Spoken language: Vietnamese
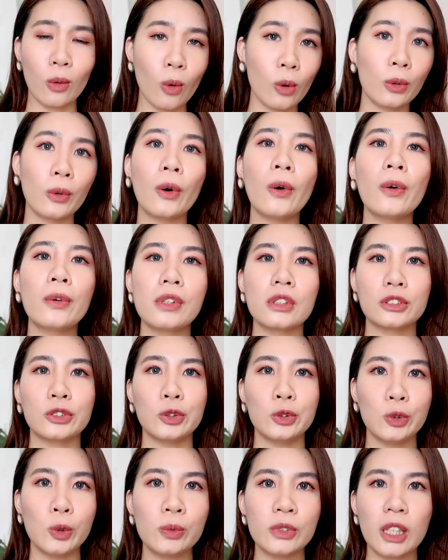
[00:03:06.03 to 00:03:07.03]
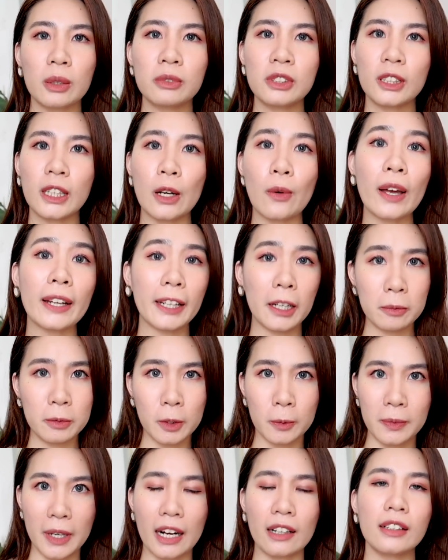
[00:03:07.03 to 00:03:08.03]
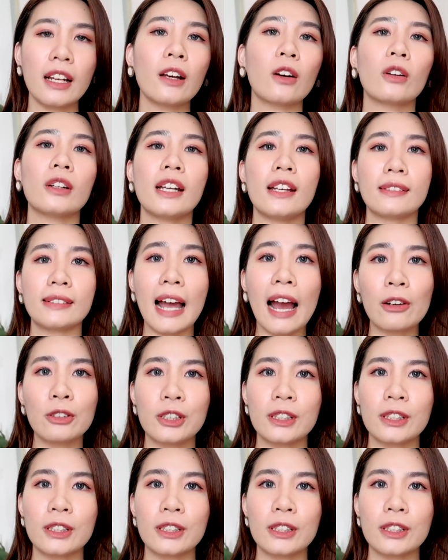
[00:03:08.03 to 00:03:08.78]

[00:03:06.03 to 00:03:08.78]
cồn khô được sử dụng trong những cái loại kem chống nắng để có thể tạo